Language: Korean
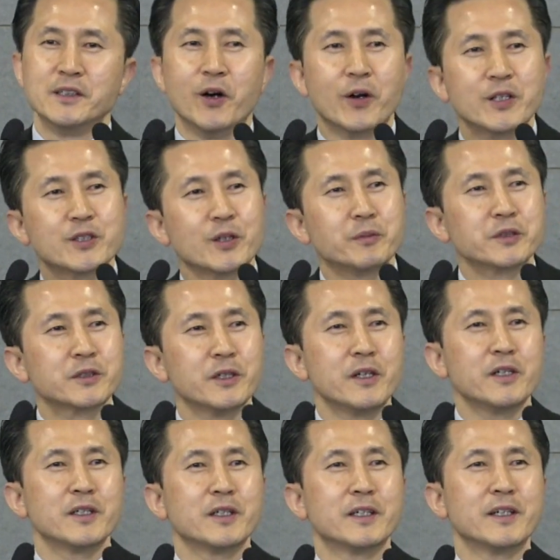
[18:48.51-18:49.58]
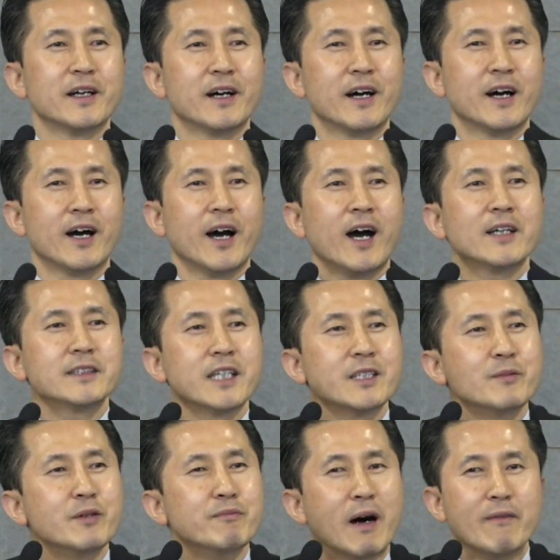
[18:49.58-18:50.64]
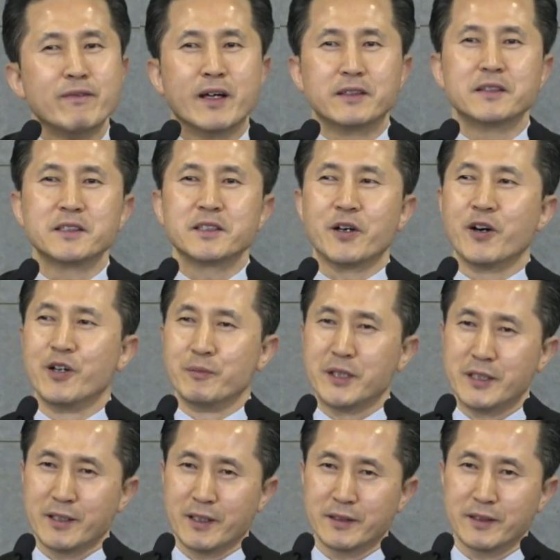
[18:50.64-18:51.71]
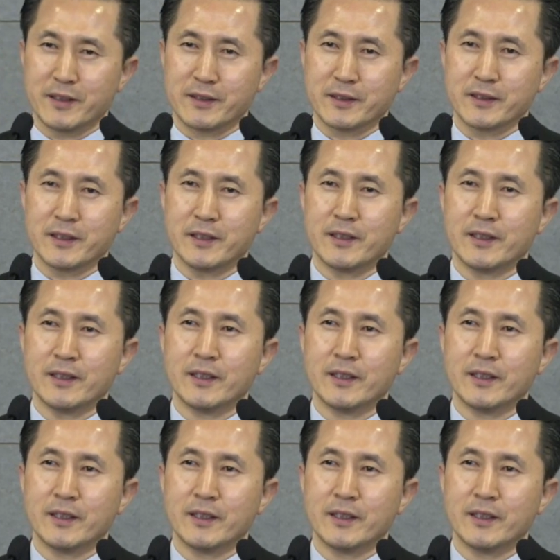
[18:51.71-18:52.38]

여기서부터 하나님을 만나는 경험이 시작되는 거예요.